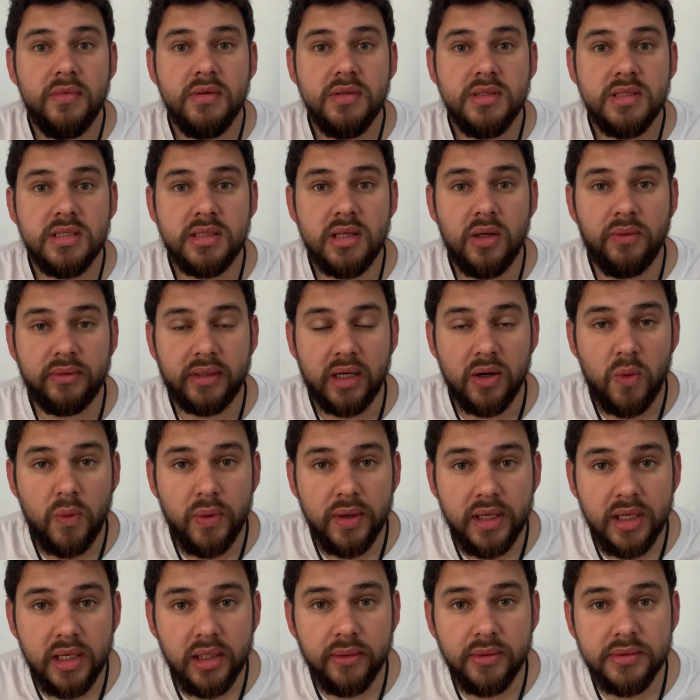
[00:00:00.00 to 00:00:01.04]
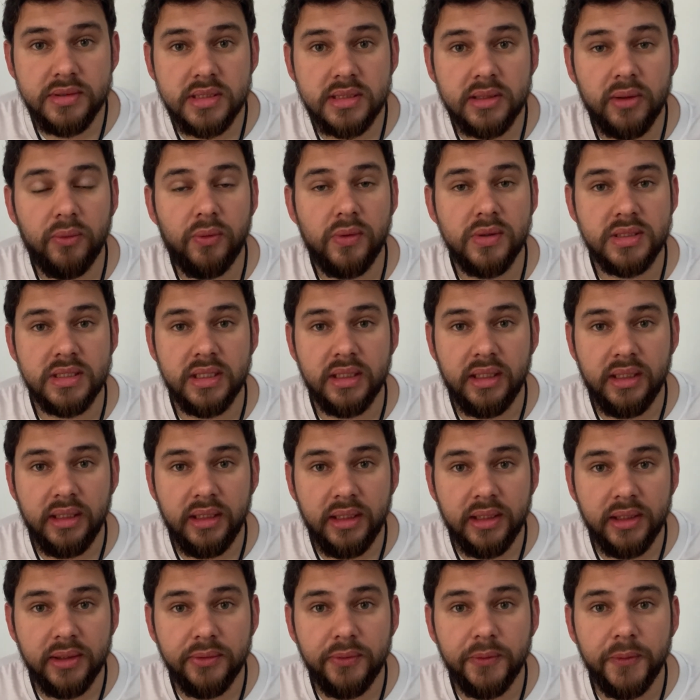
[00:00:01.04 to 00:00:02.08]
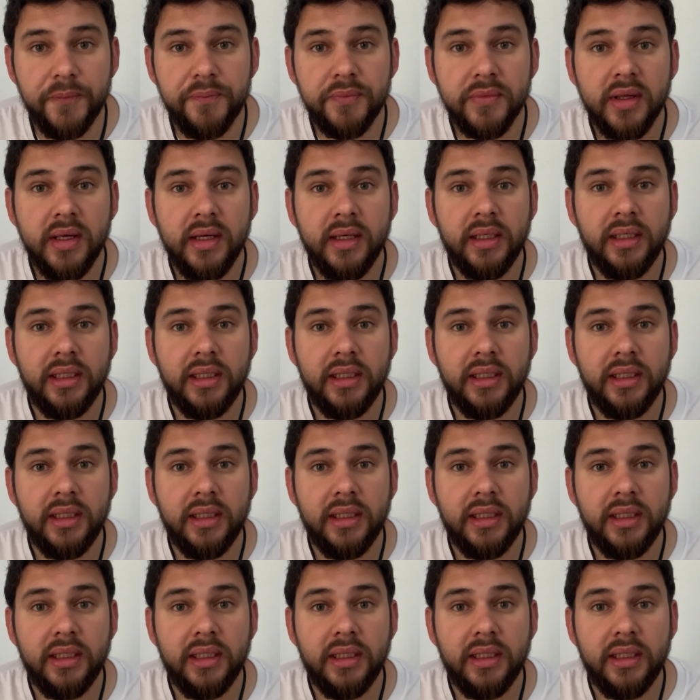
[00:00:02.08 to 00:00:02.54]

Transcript: Estão tranquilos? Estão conseguindo?